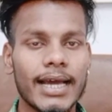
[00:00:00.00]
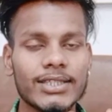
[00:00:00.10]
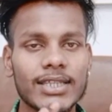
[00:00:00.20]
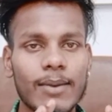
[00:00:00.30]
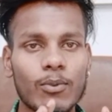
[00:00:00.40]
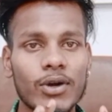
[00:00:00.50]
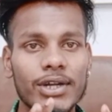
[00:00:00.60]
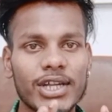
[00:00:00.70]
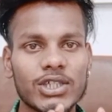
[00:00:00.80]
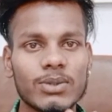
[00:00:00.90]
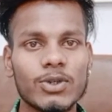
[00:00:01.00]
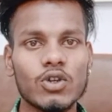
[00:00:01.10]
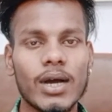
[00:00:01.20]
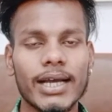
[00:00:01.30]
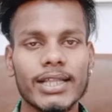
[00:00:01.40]
ऐसी आपको इंटरेस्टिंग
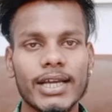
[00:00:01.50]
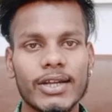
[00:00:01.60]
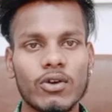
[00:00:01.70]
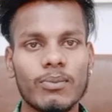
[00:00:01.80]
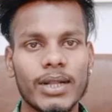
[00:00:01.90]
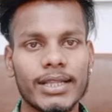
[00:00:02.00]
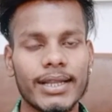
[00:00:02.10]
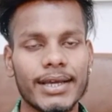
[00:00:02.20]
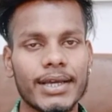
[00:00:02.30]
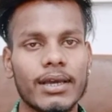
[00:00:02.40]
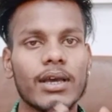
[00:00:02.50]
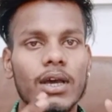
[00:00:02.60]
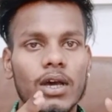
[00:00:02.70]
वीडियो आगे देखने को मिलती रहेगी